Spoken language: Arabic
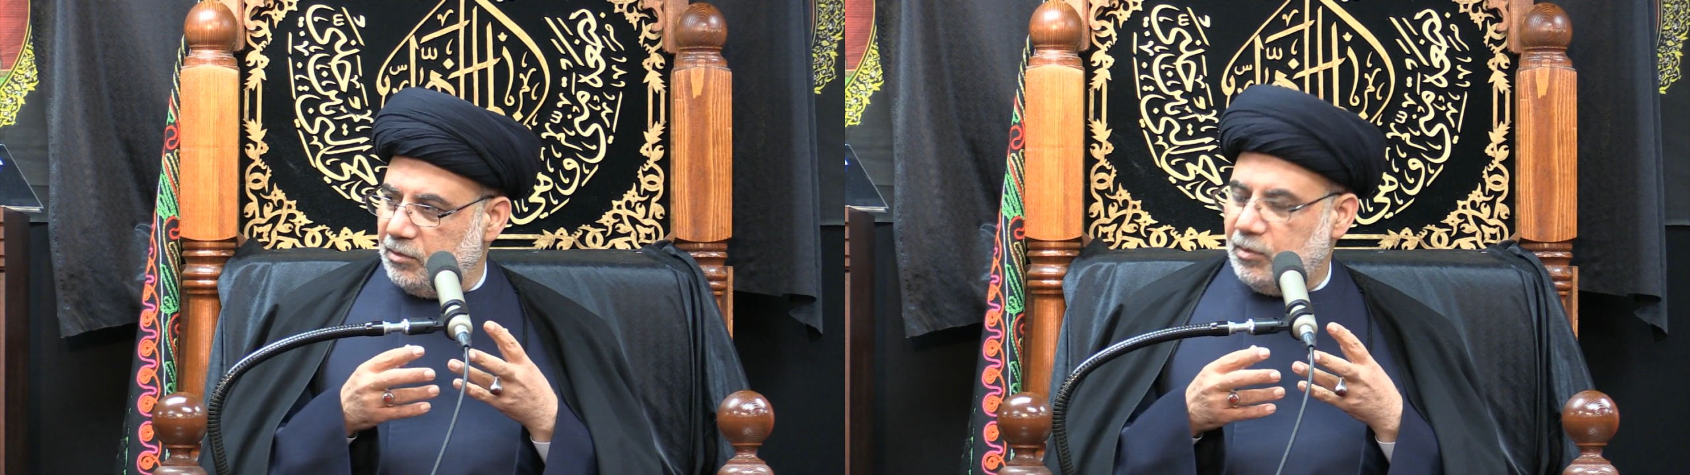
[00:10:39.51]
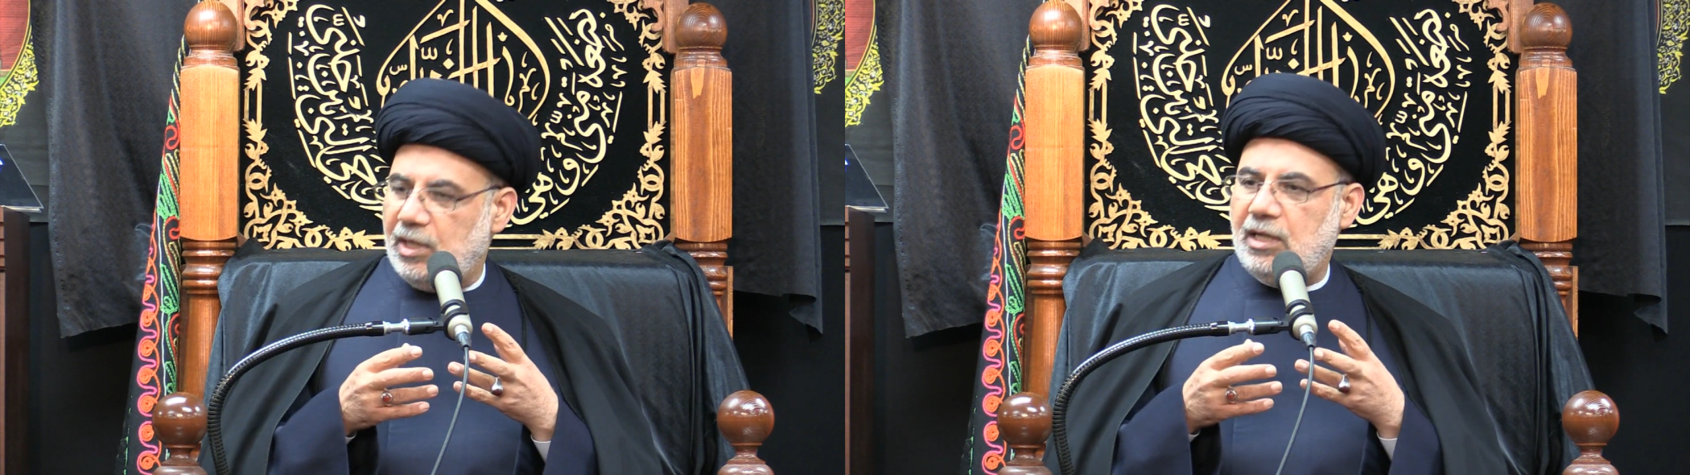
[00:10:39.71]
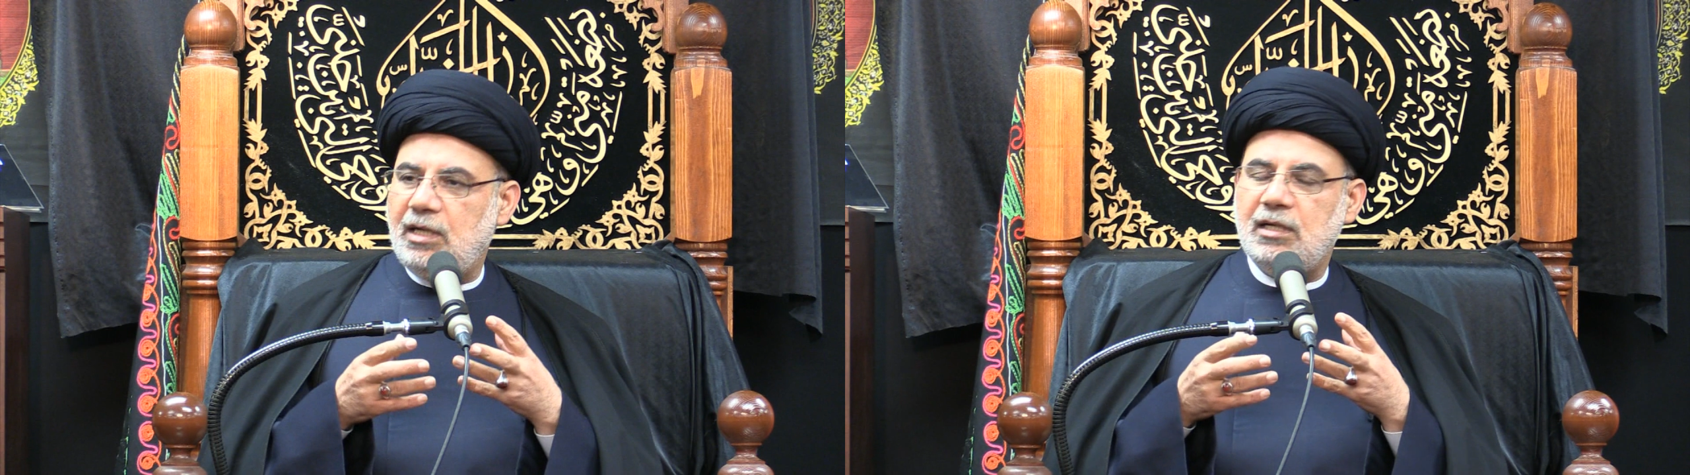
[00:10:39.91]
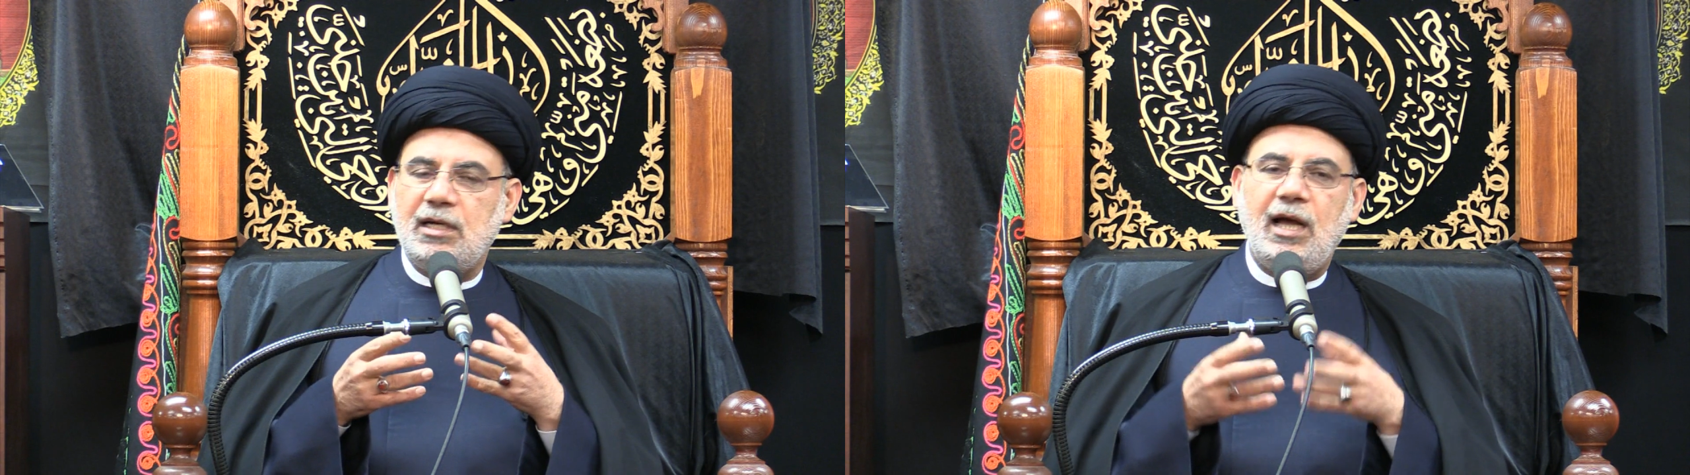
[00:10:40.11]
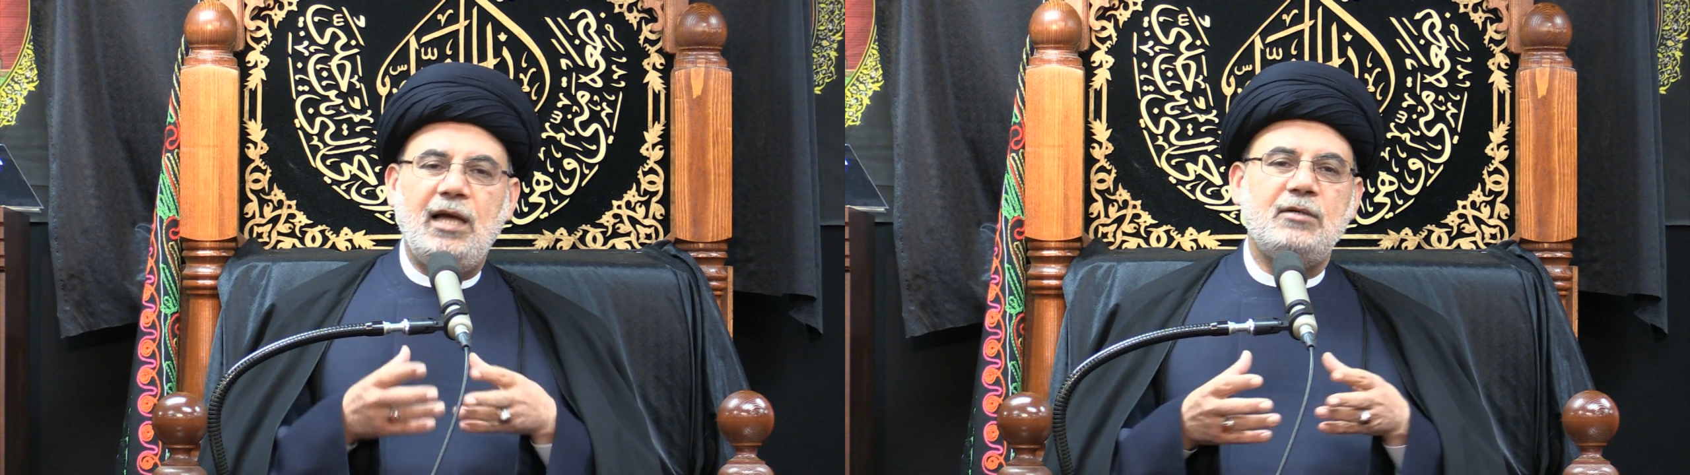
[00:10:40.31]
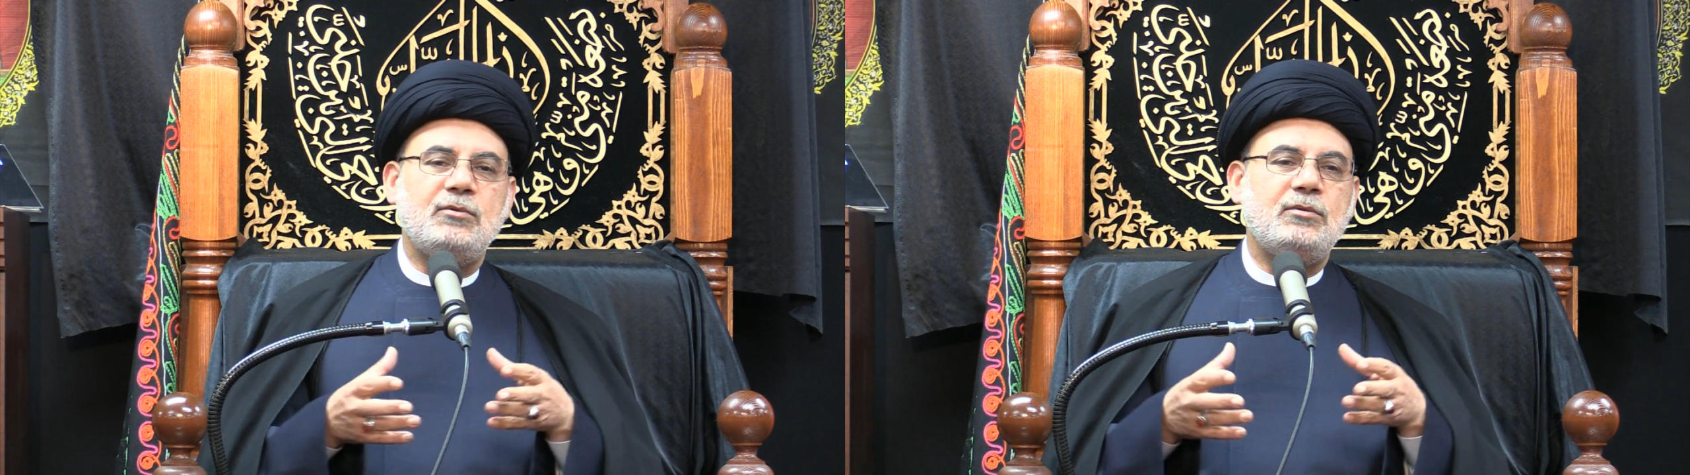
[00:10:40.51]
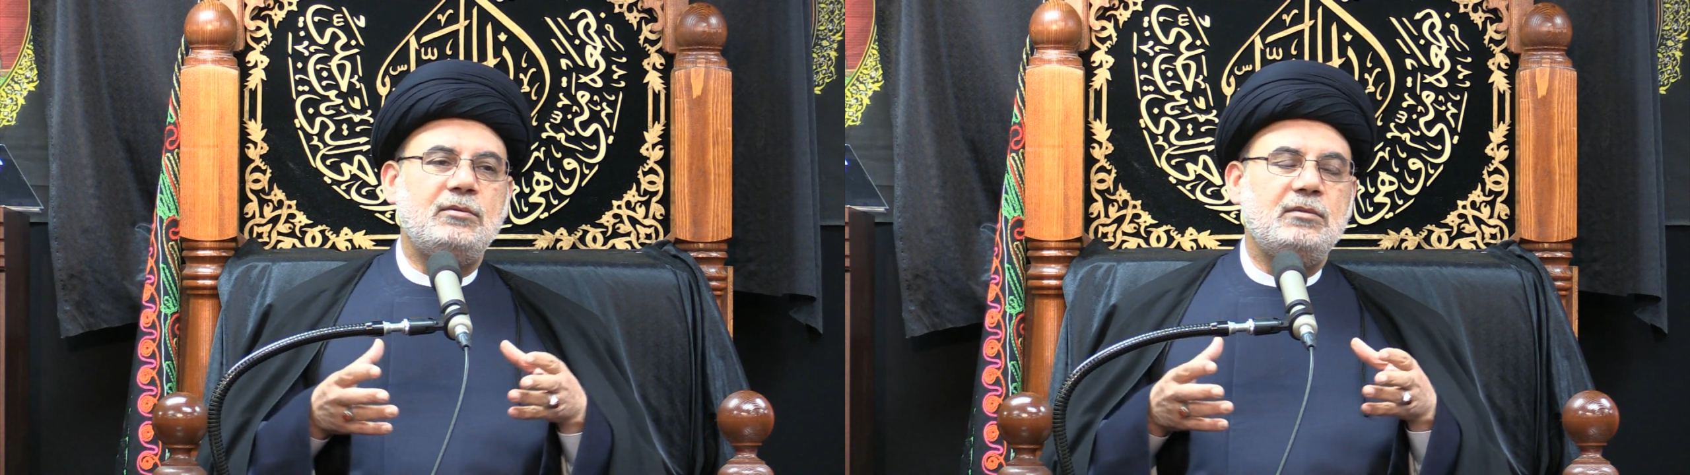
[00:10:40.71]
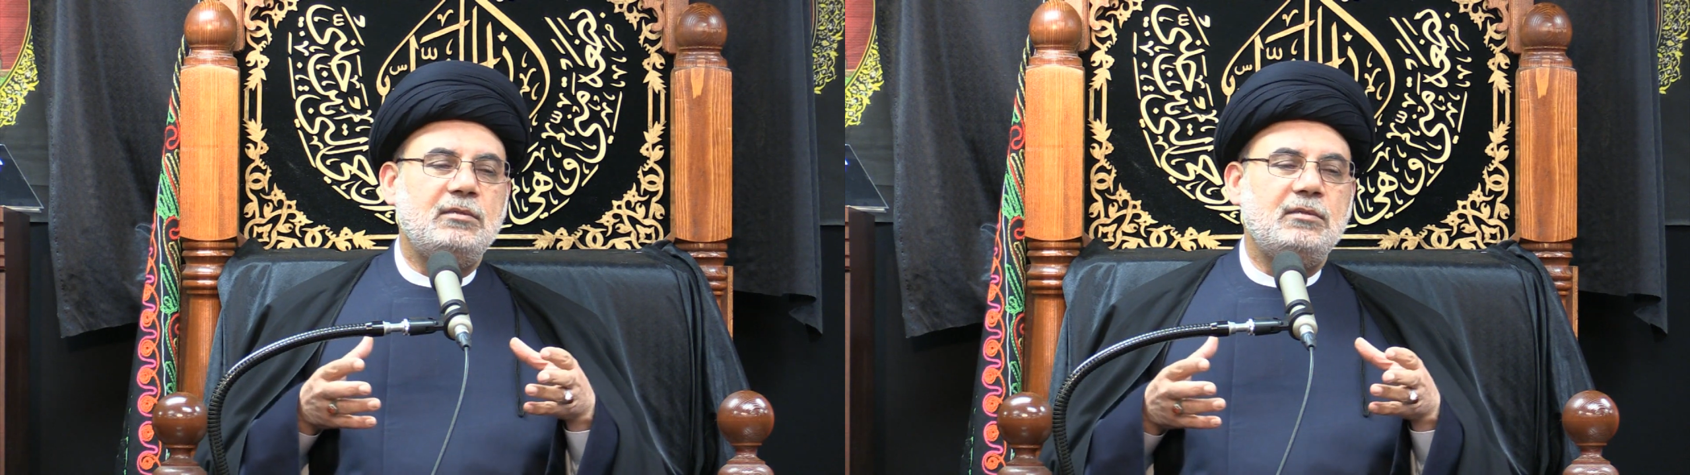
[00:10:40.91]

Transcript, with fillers: وكانوا